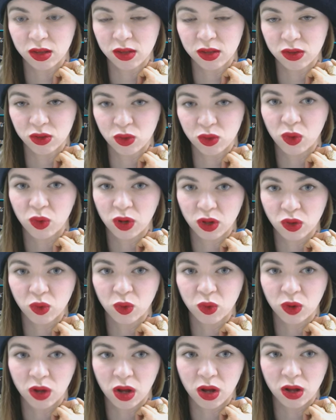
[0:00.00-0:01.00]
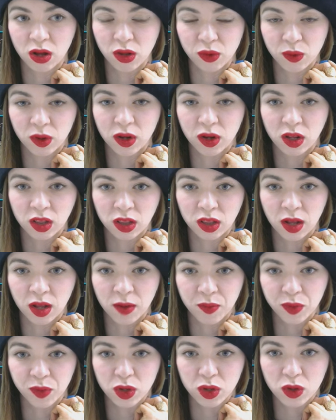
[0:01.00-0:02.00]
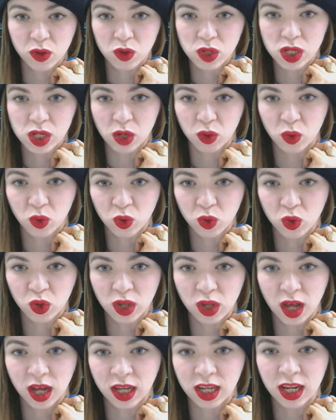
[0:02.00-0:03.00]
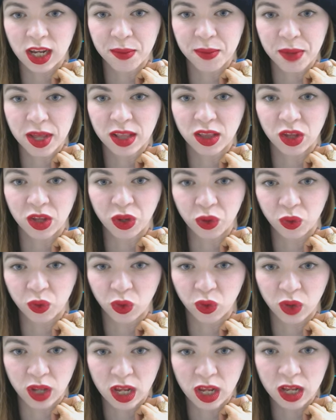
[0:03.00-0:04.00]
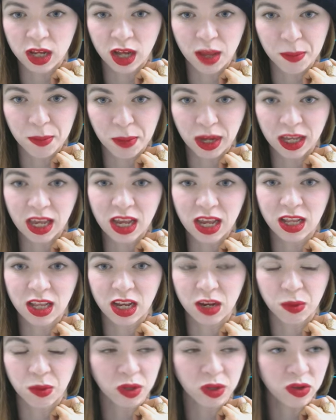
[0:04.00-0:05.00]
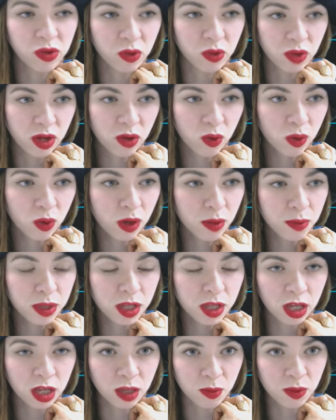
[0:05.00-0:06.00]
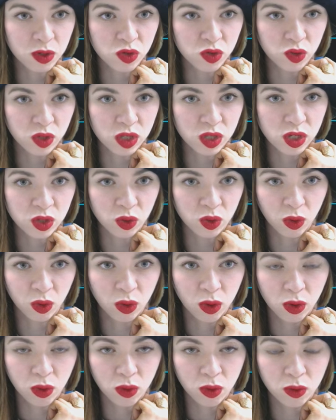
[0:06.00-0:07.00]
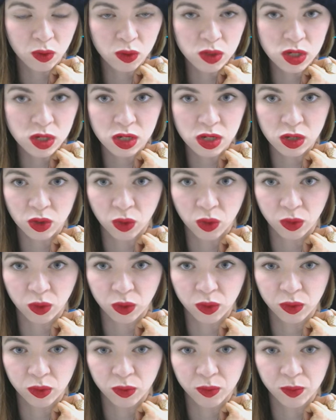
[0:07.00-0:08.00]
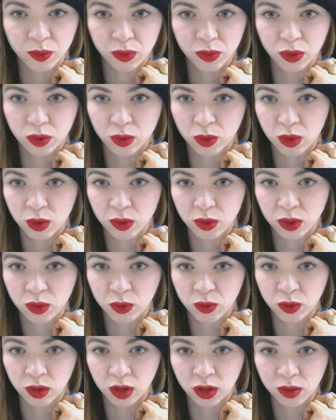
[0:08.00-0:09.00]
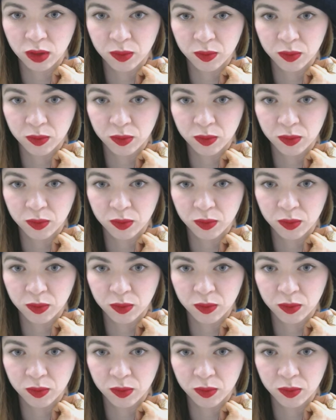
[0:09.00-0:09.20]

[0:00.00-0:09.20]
そっかそっか分かったそしたらこの時諦めっていうことで一回負けになりますよね他見ていきましょう一度 OG ドルこれはどうだ